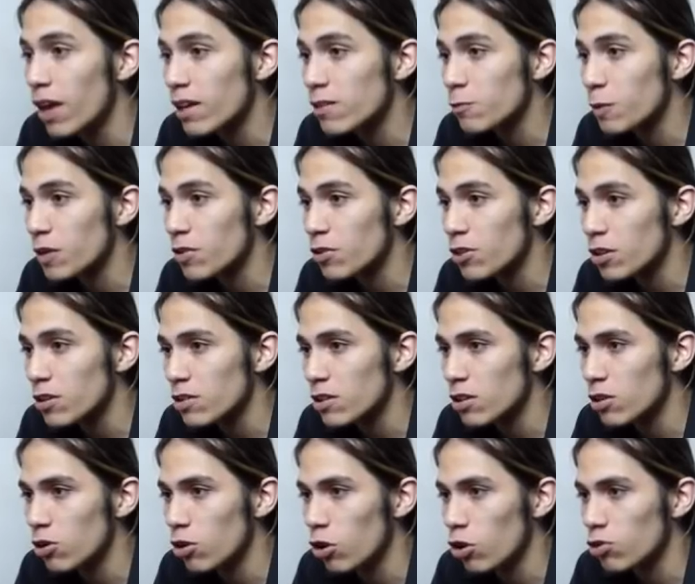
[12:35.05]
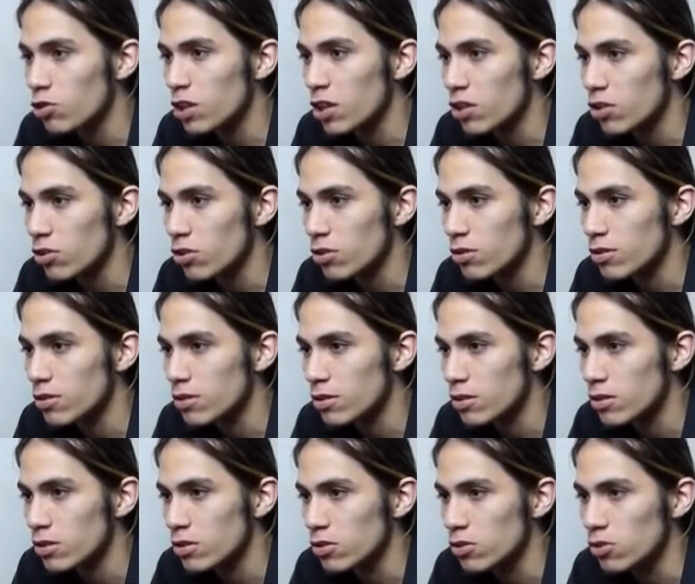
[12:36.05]
Mis expresiones, lo siento.
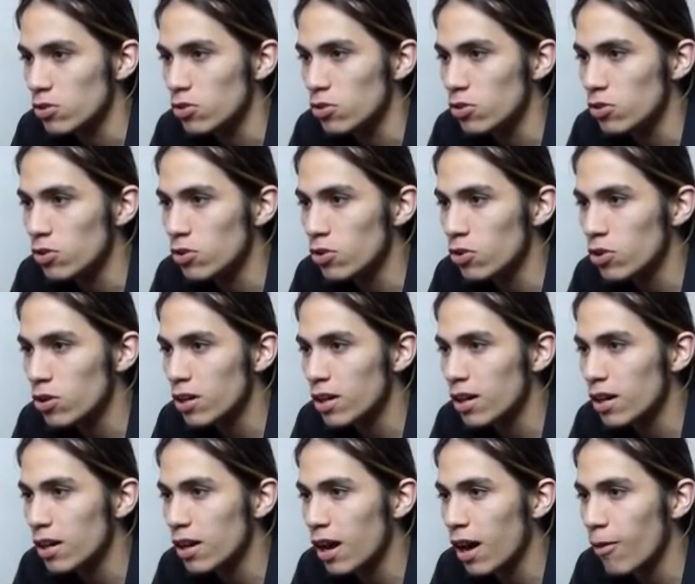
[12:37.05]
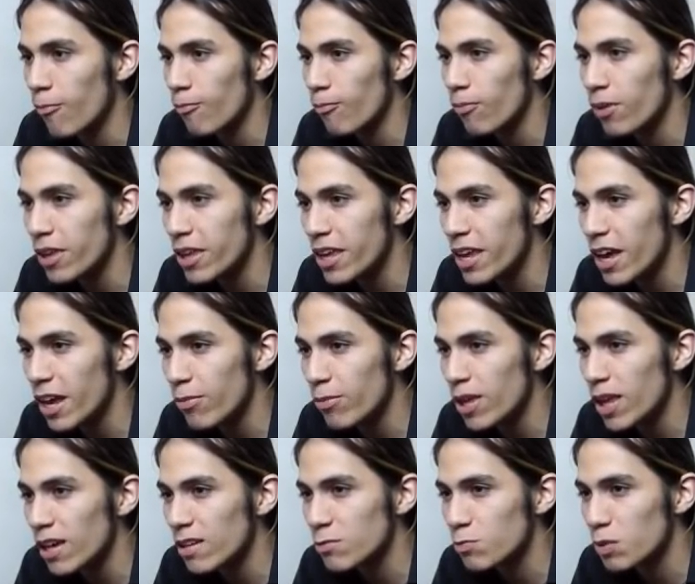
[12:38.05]
No
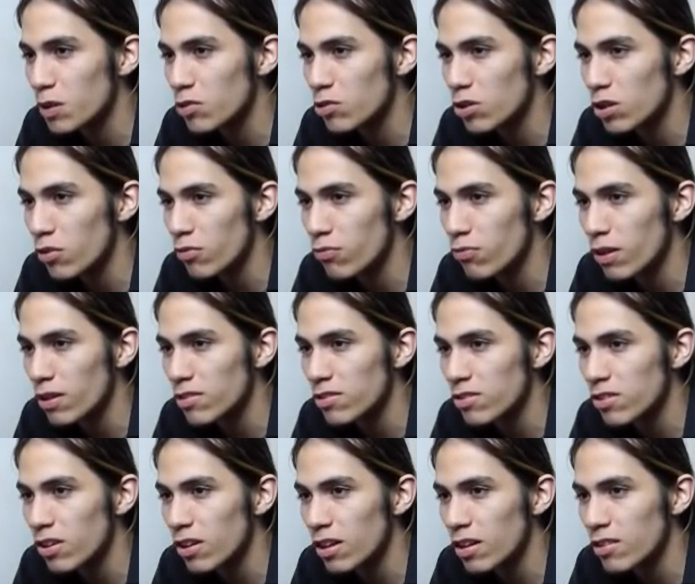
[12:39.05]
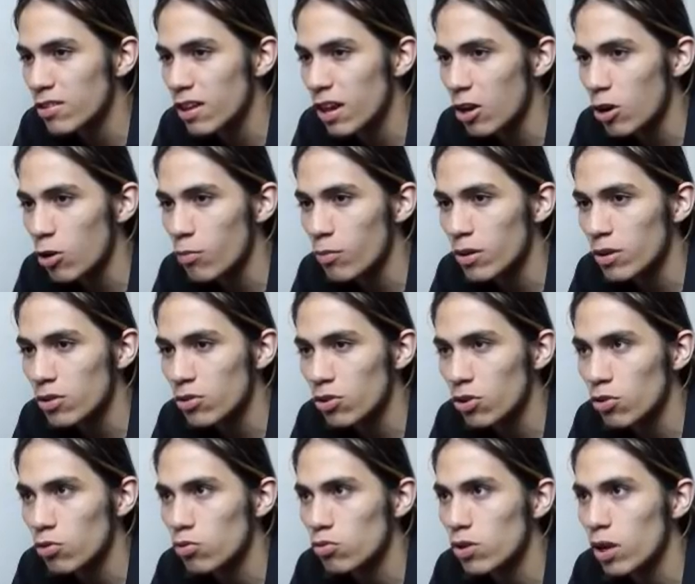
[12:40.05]
cambiar mis expresiones faciales se ha
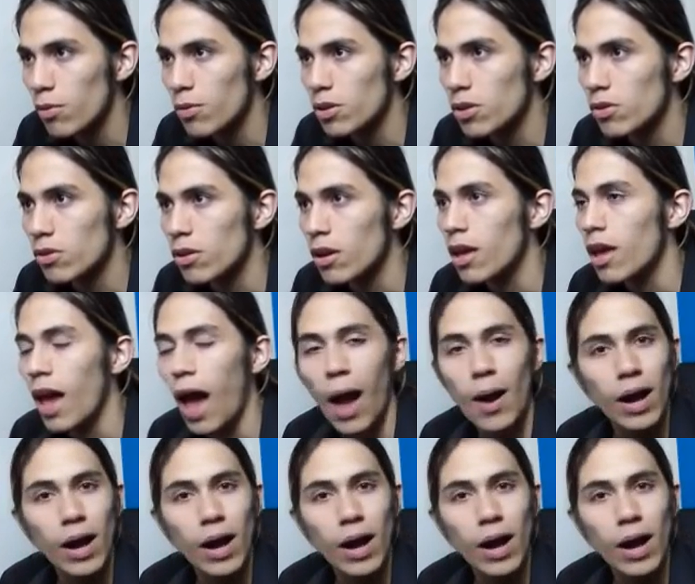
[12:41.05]
convertido en un hábito.